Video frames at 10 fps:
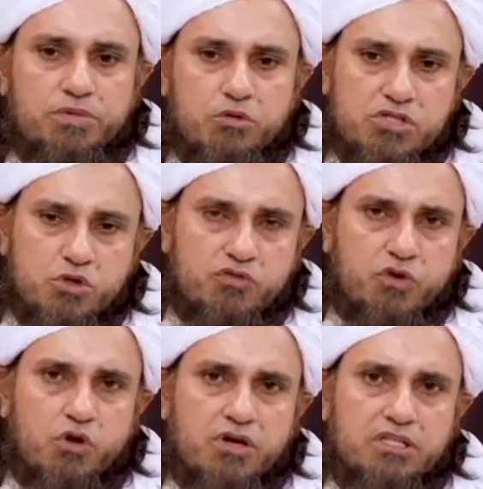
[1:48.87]
तो फिर उसी को
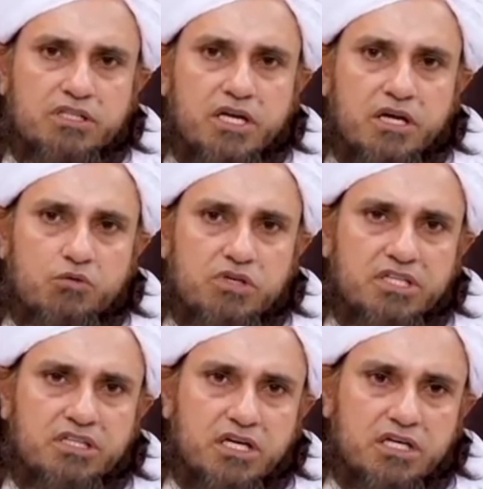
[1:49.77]
फॉलो करते रहें
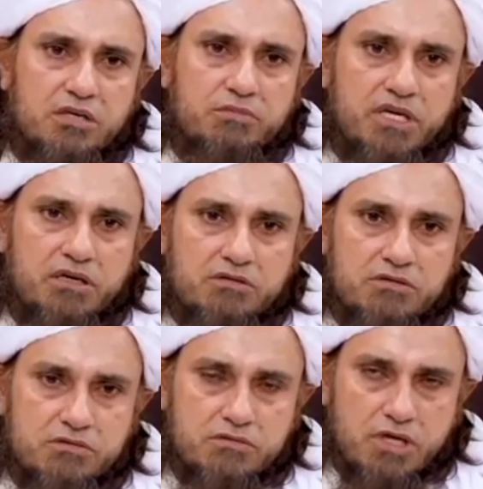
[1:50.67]
उनकी तहकीक में
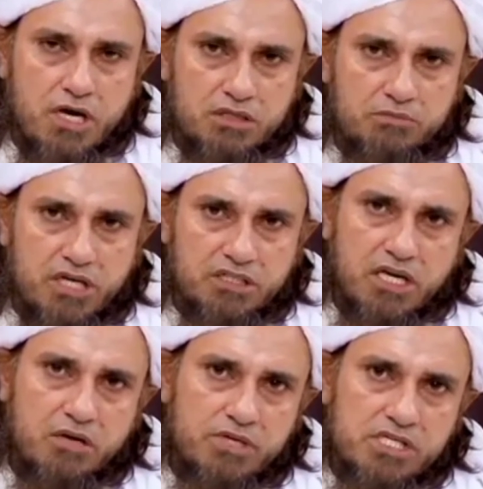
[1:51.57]
हाथ
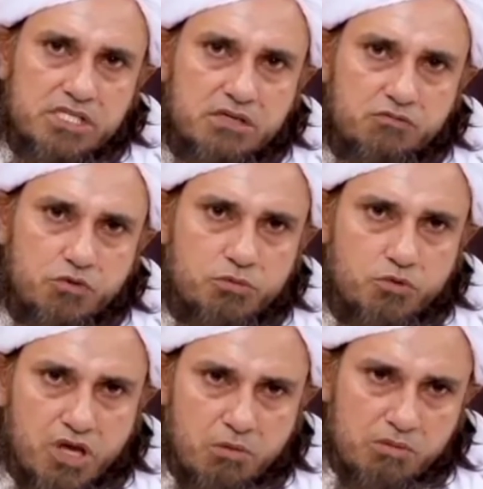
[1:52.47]
बांध के नमाज है वो
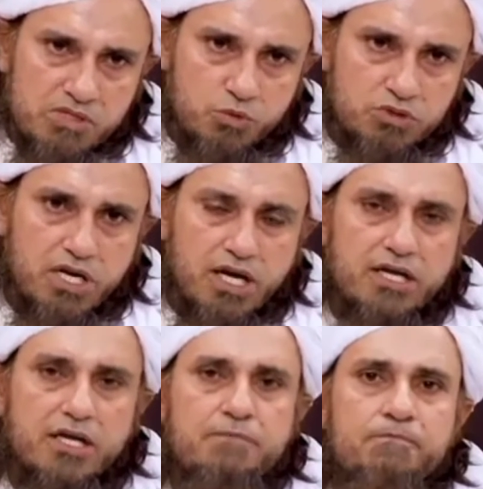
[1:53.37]
उनके भी मजबूत
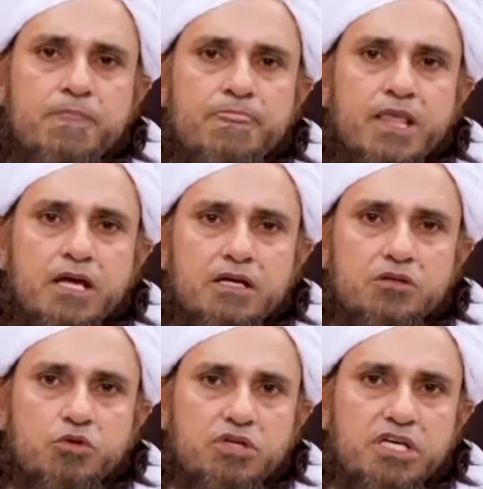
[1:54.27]
दलाइल हैं
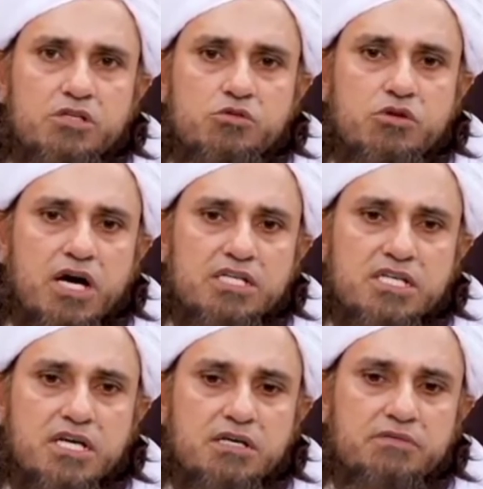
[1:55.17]
तो ये जो आज
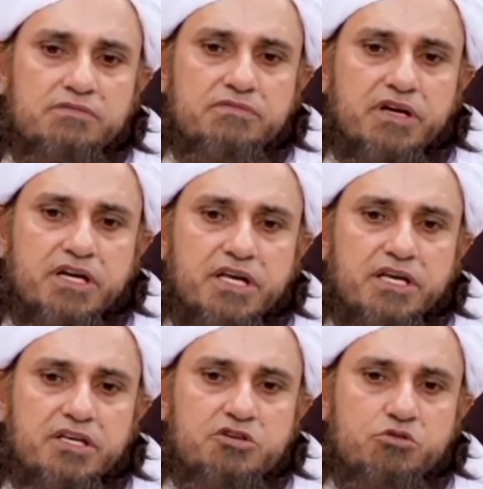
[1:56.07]
आजकल
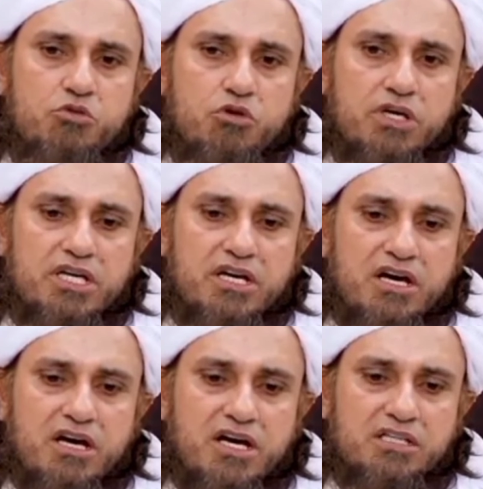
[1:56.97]
फंडरगिरी शुरू हो गई है
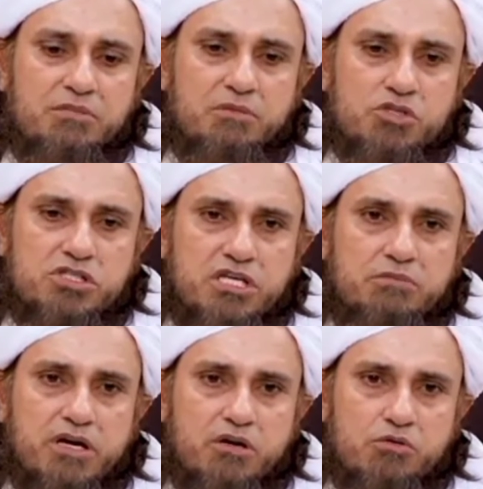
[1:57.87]
ना हर आदमी
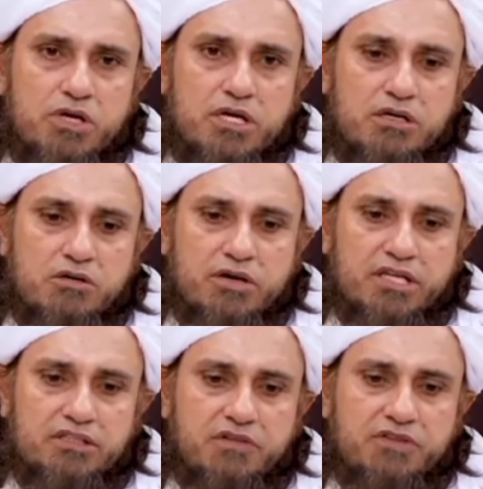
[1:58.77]
मुश्तहिद बना हुआ है
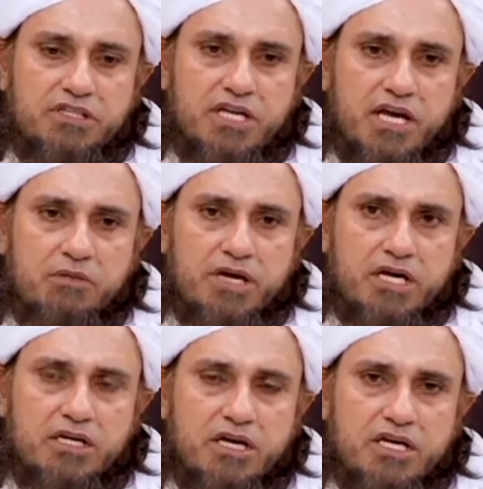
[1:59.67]
और एक तरफ के दलाइल
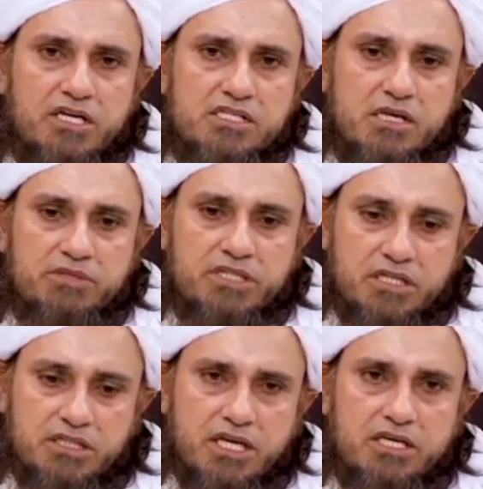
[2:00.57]
बयान करके ये साबित
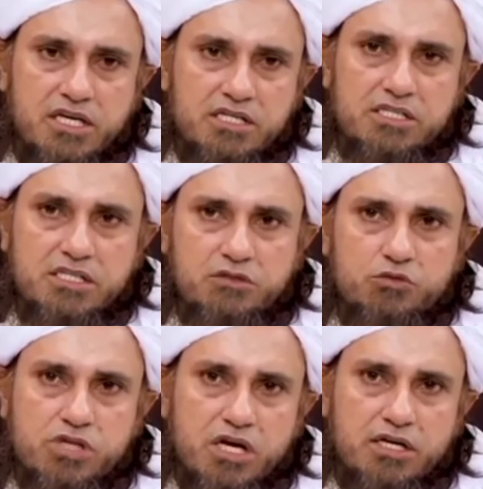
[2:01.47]
करता है कि यही ठीक है
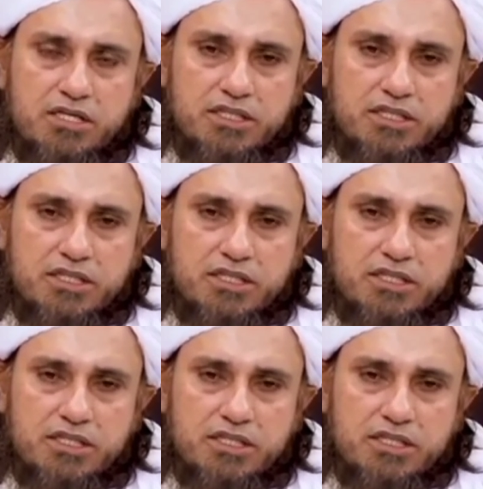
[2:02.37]
दूसरा